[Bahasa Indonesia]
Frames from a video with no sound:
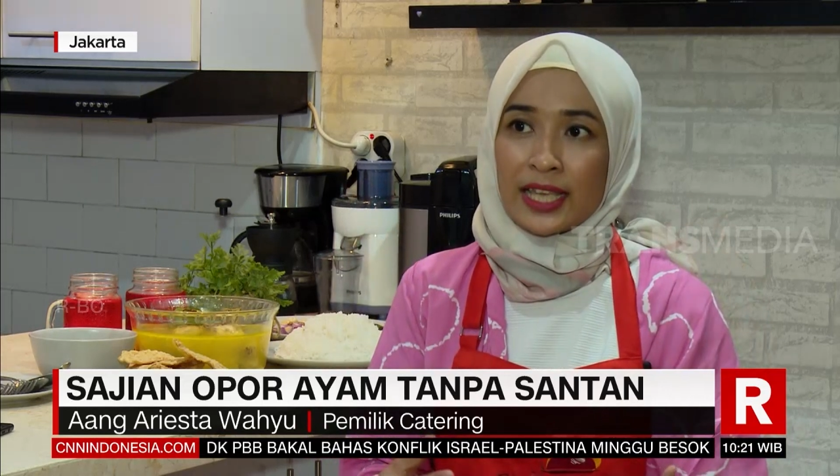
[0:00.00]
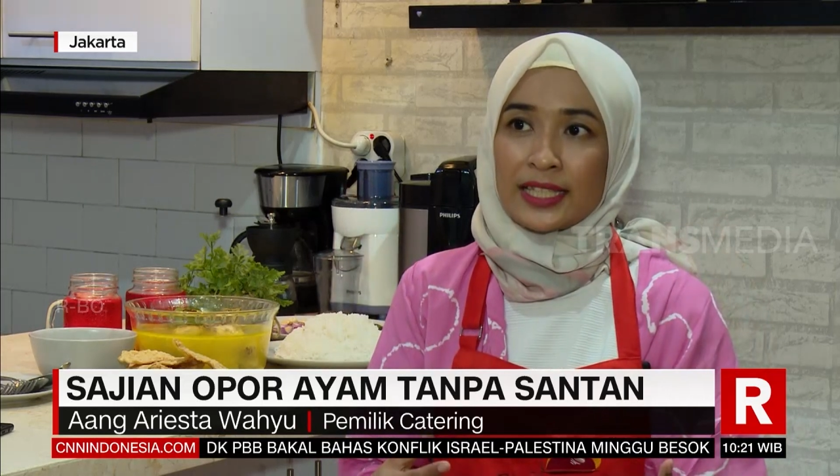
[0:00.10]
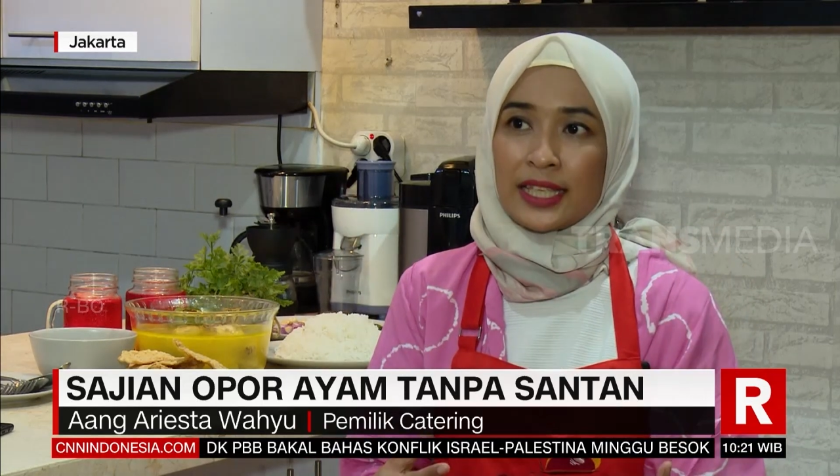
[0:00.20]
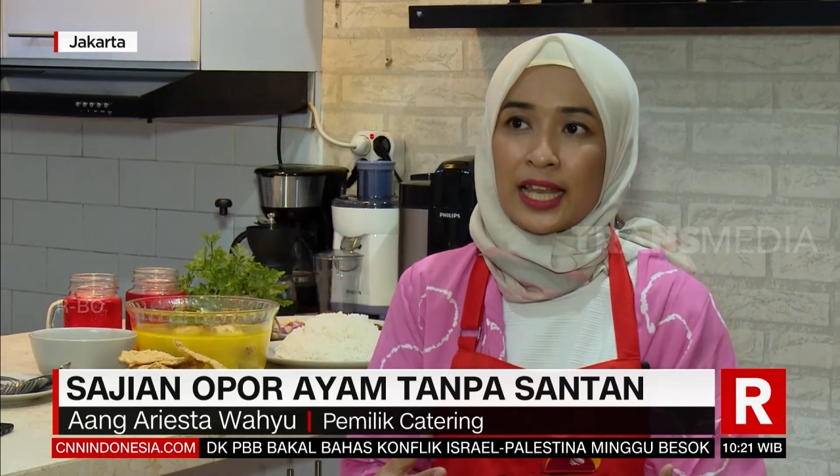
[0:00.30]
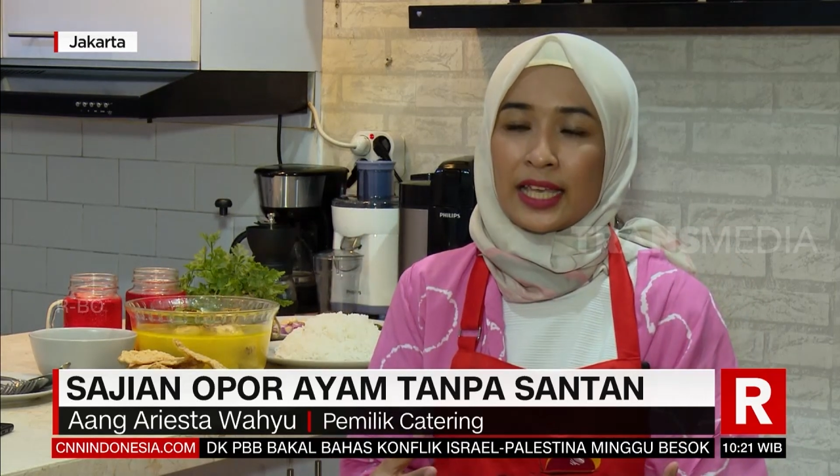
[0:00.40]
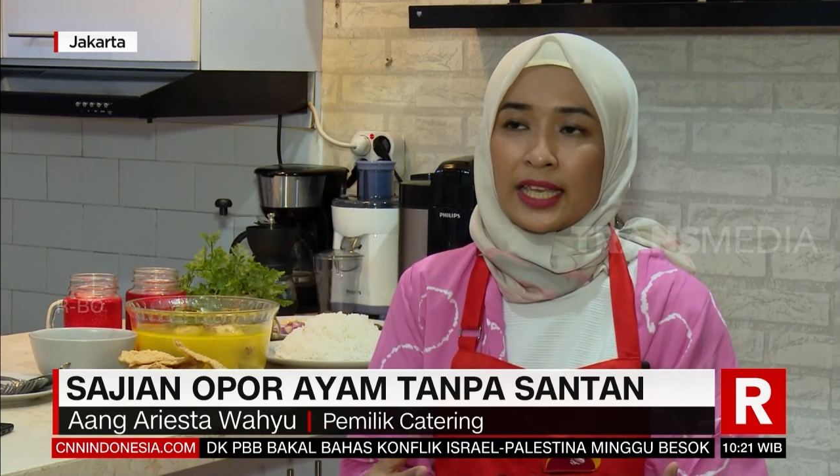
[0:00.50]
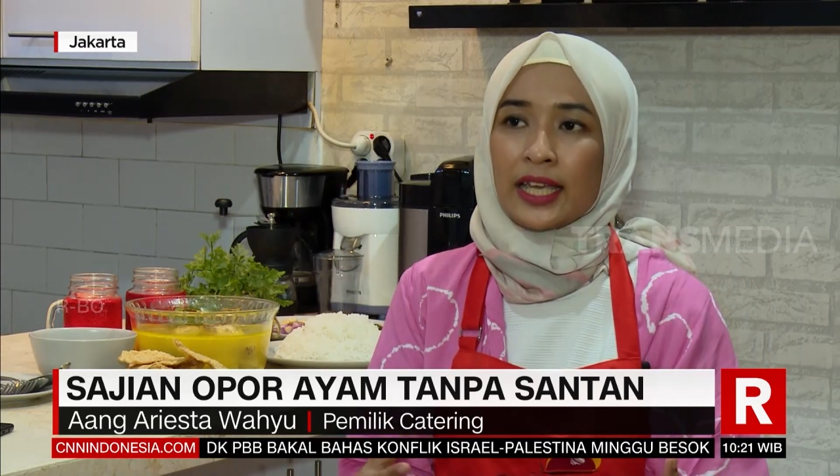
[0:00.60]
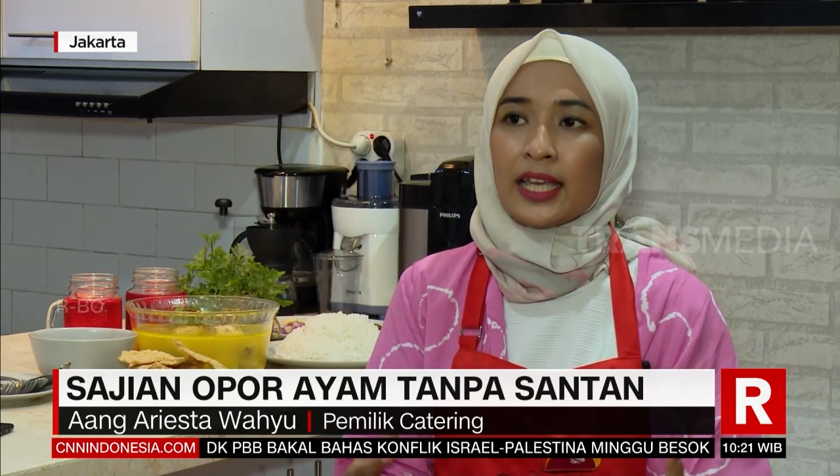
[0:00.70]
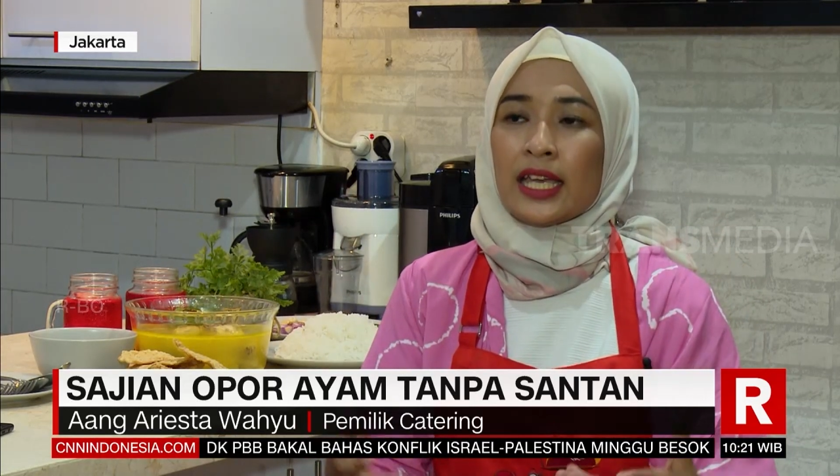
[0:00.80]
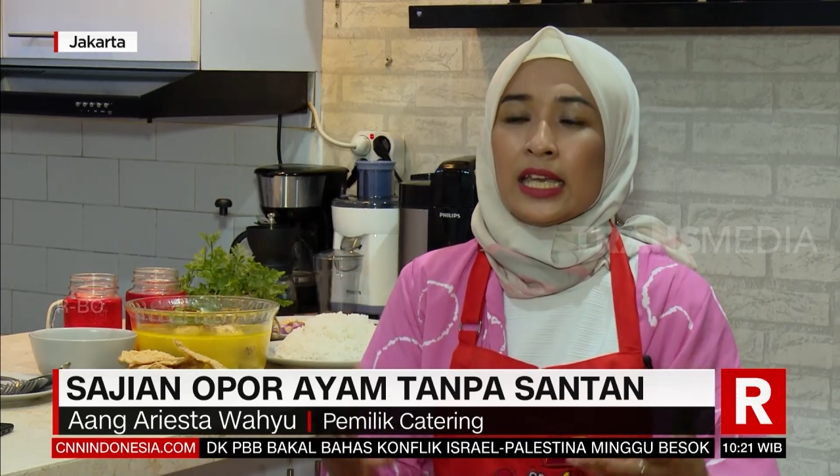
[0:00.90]
lah
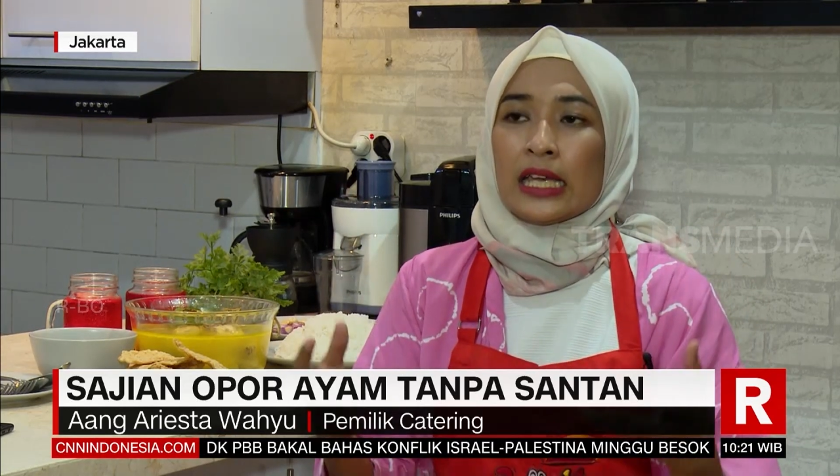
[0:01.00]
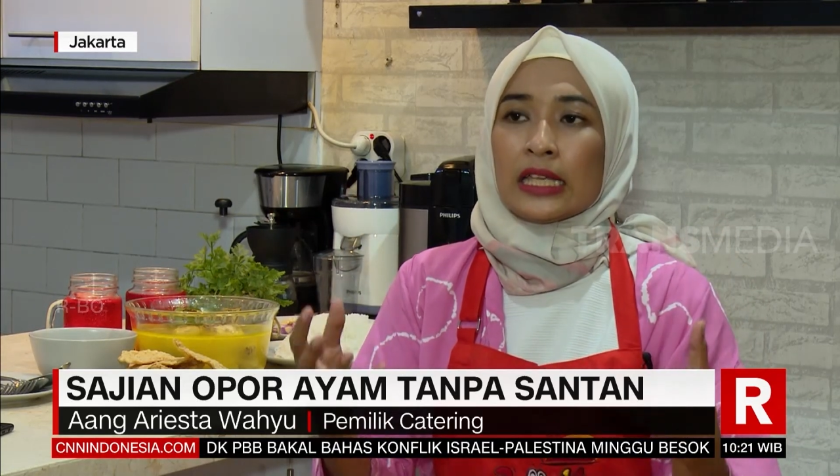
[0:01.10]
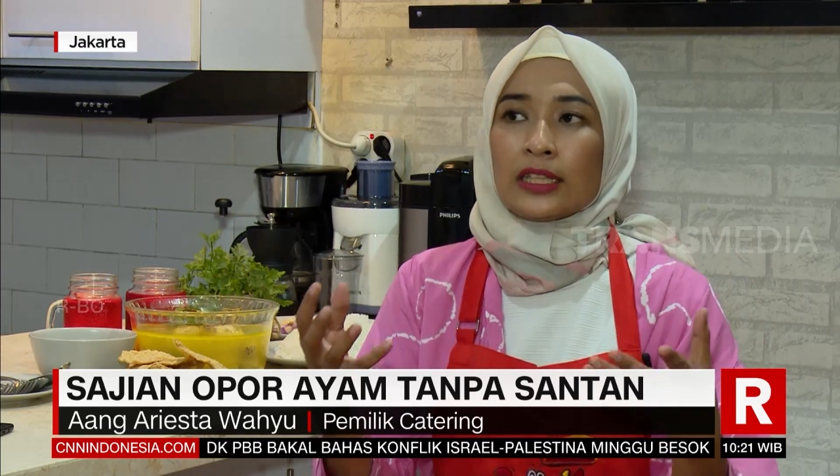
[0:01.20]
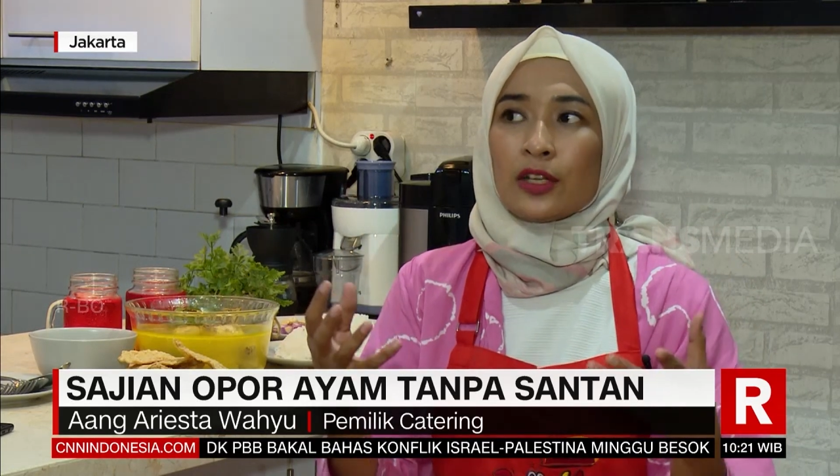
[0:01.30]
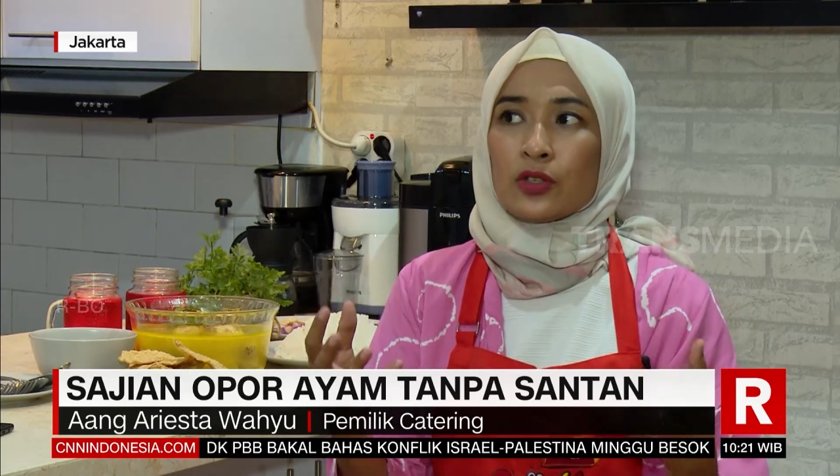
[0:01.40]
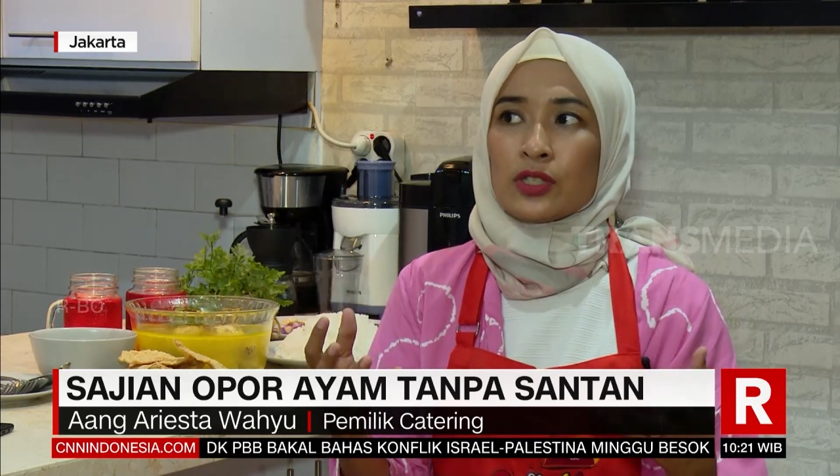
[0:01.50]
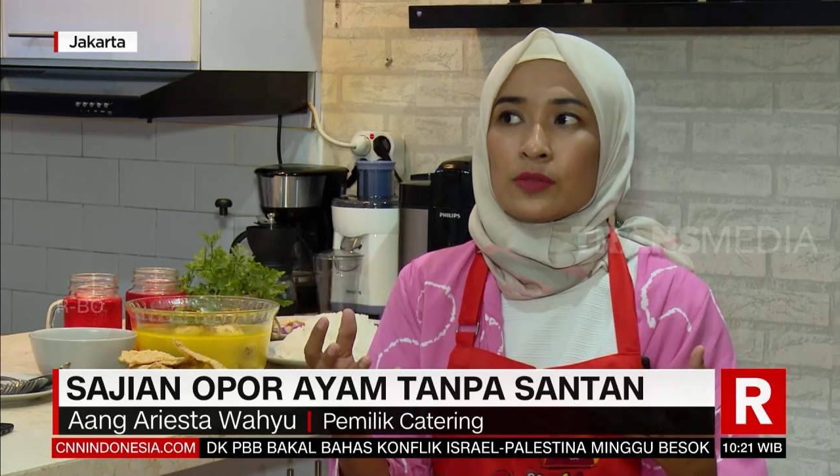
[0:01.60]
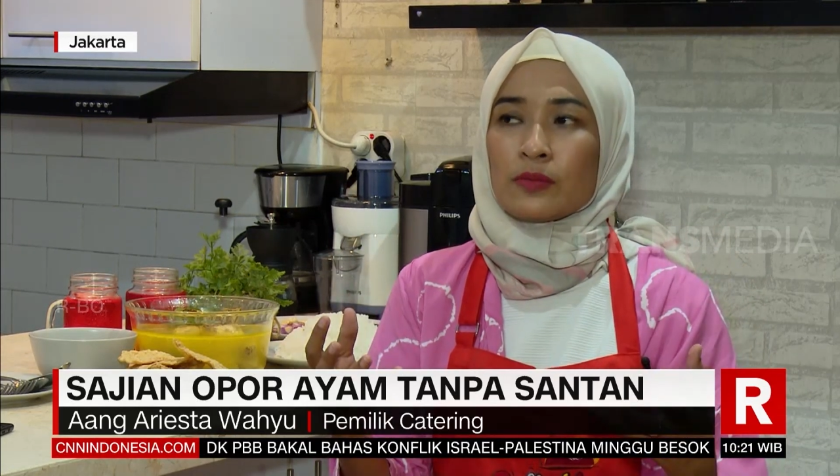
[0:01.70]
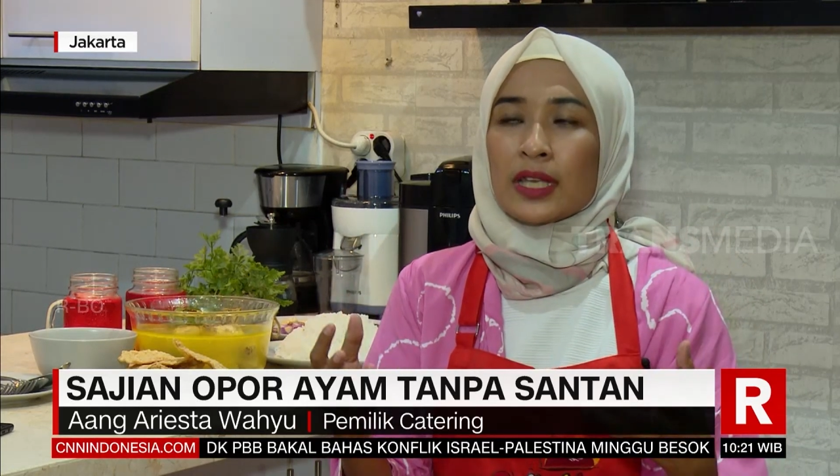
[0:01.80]
istilahnya terus